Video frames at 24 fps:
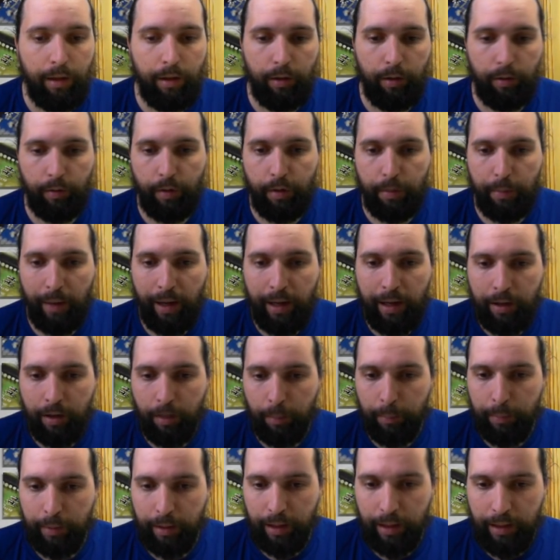Und zwar
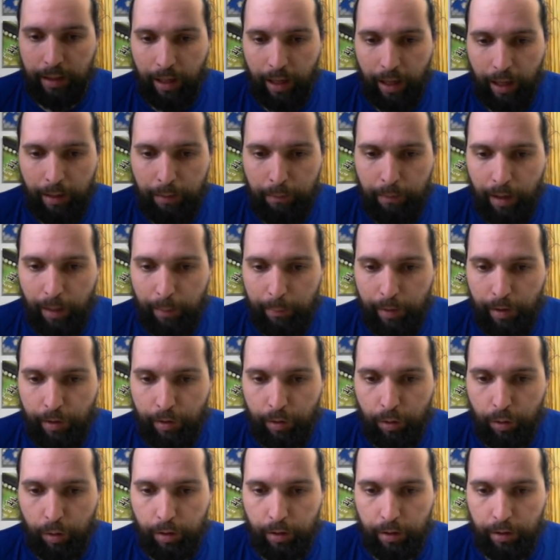kommt der hier an, wir haben hier
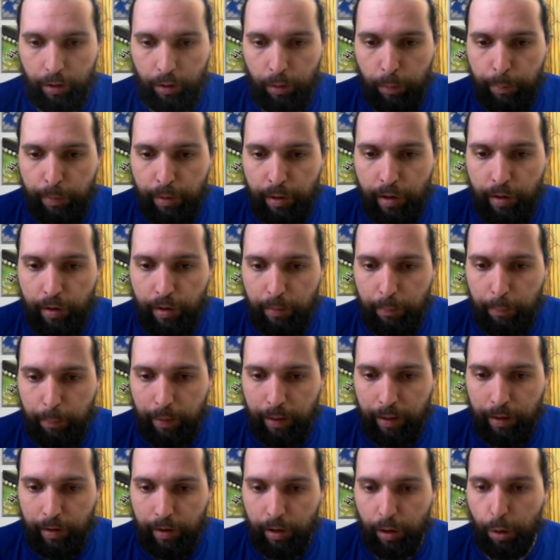so goldenen Nupsis im
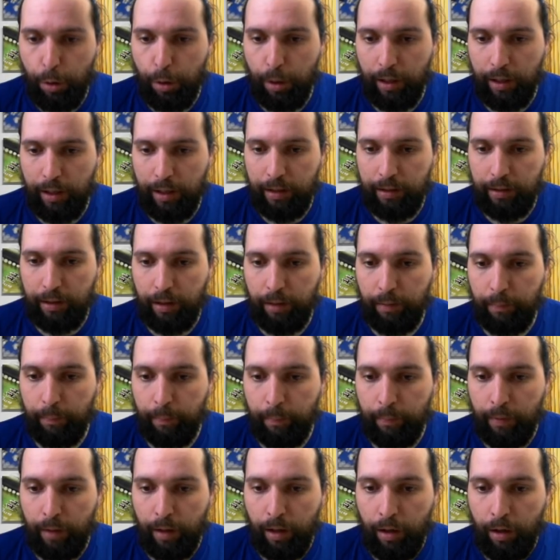BNC-Stecker drin.
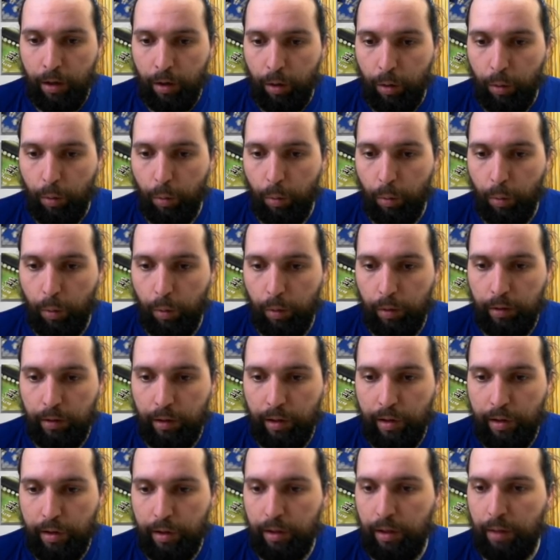Und
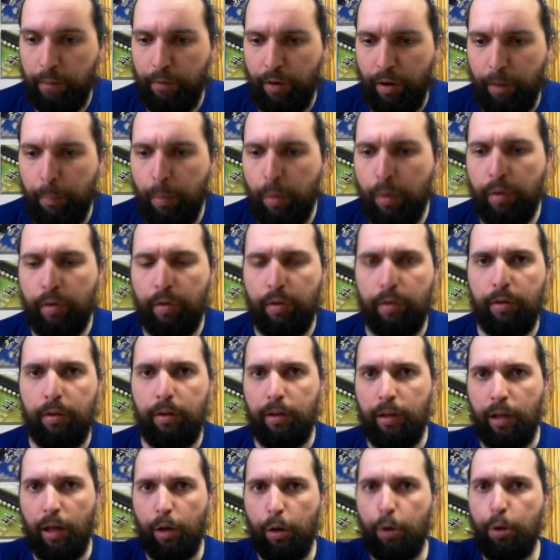das sind in dem Fall
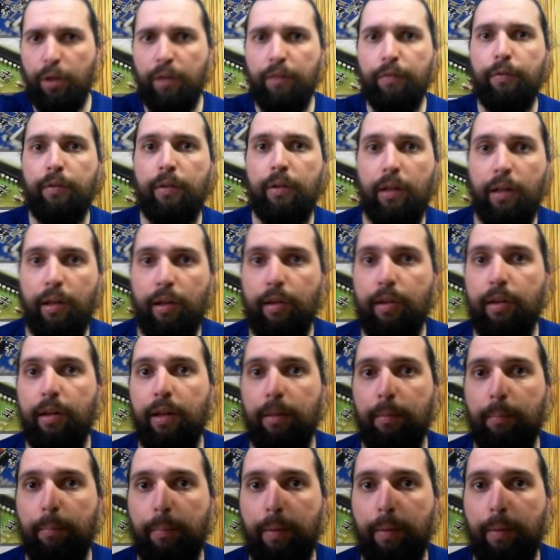Buchsen, der Stift ist im